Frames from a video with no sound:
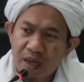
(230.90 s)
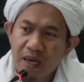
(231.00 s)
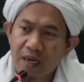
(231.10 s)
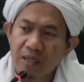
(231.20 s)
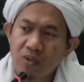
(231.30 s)

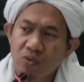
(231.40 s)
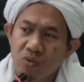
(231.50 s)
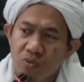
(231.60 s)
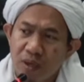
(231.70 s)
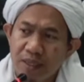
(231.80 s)
akan
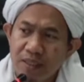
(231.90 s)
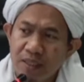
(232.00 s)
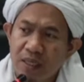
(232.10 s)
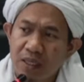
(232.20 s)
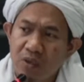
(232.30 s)
tuduhan
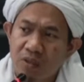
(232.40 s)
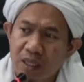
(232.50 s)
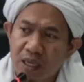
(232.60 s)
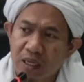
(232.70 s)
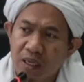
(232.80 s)
yang
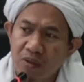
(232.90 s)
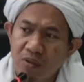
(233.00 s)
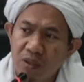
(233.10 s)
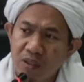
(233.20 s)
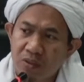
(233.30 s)
dilontarkan
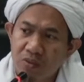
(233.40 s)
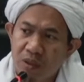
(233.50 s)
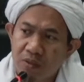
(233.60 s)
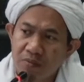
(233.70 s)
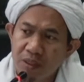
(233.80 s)
oleh
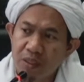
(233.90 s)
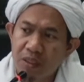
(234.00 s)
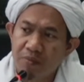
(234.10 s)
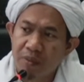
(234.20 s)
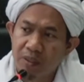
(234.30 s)
suami
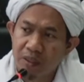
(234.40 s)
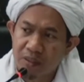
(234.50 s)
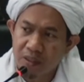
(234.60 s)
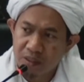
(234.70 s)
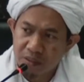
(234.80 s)
kepadanya.